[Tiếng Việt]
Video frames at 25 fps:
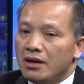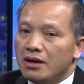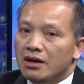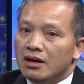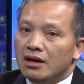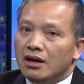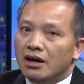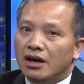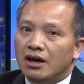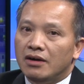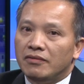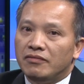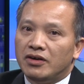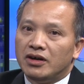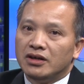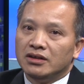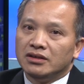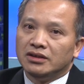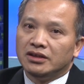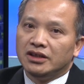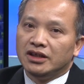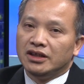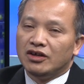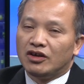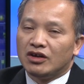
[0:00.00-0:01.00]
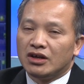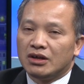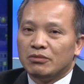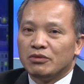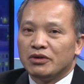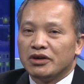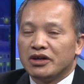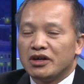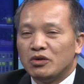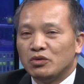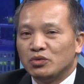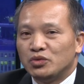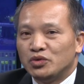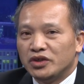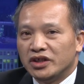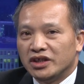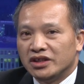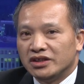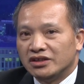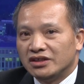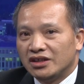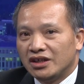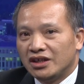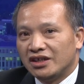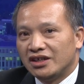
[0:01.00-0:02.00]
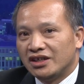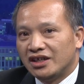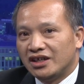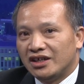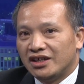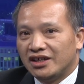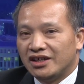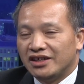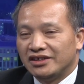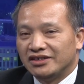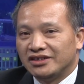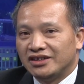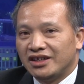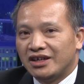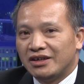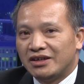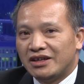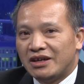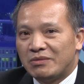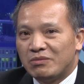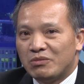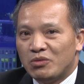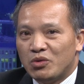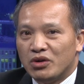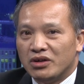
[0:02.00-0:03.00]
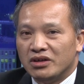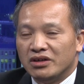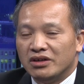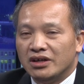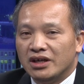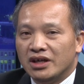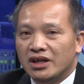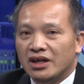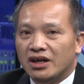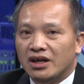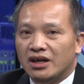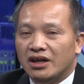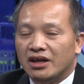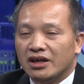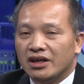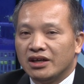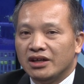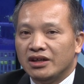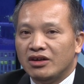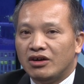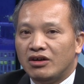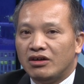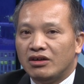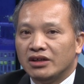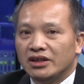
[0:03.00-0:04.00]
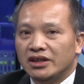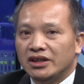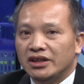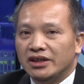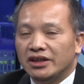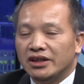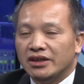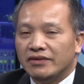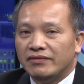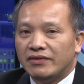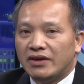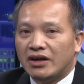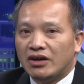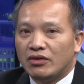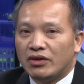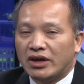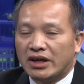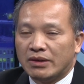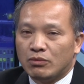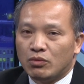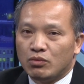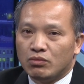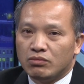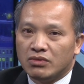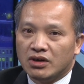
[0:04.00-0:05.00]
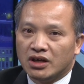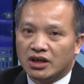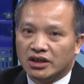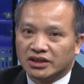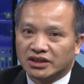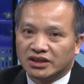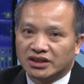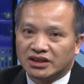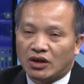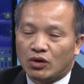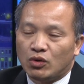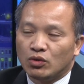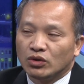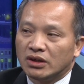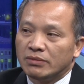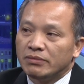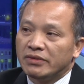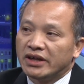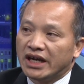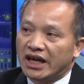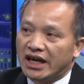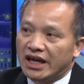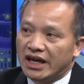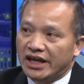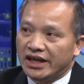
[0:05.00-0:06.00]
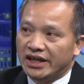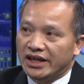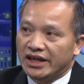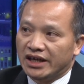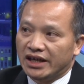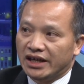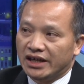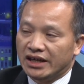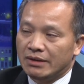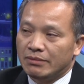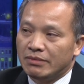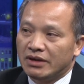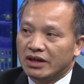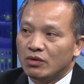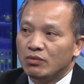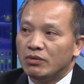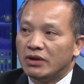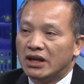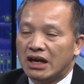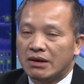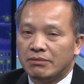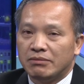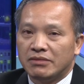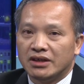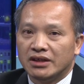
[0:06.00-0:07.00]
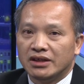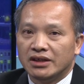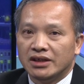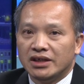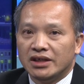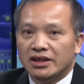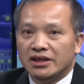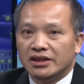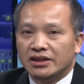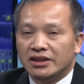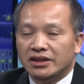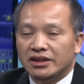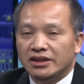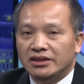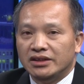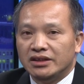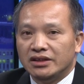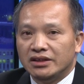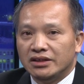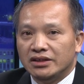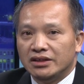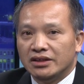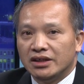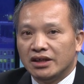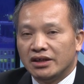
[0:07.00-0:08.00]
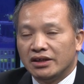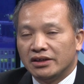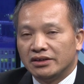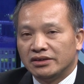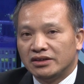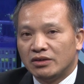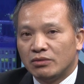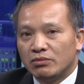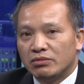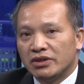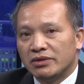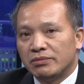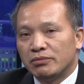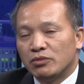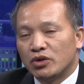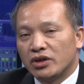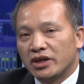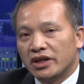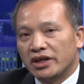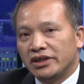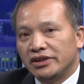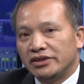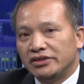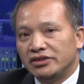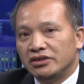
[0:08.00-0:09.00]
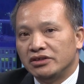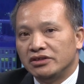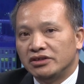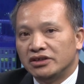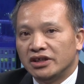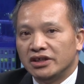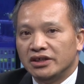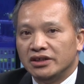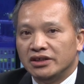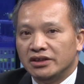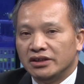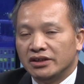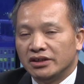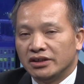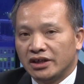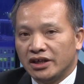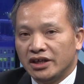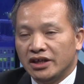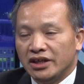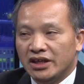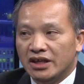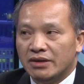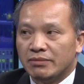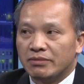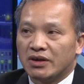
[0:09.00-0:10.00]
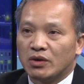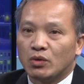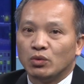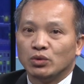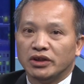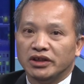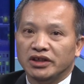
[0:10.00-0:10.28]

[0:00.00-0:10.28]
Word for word: à, vâng thì đó là một câu chuyện rất là rất là đáng buồn à, khi đó thì vào ngày mùng 6 à, tháng 12 năm 2015 á, thì nhân ờ, trong cái một cái chương trình kỷ niệm ngày quốc tế